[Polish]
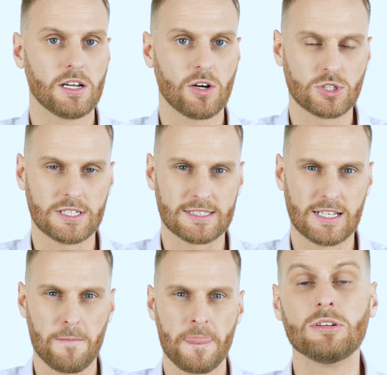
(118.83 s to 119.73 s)

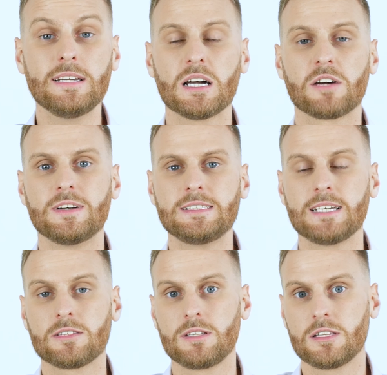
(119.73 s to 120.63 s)
korzystna. Kolejna
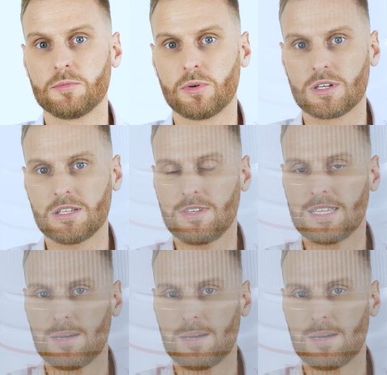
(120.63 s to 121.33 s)
kwestia to niedobory